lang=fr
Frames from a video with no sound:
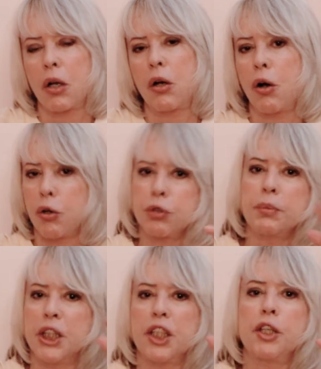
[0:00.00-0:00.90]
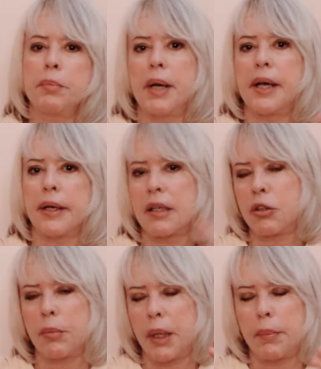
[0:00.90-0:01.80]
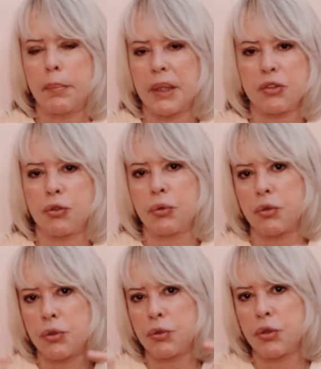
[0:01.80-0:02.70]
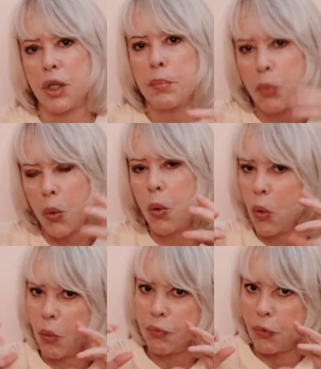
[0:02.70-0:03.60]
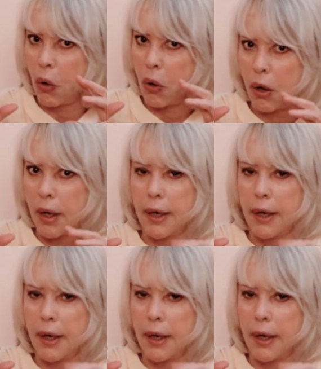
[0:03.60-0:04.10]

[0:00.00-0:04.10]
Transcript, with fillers: Ah, je mets des guillemets hein, quand même, parce que ce sont des mots forts.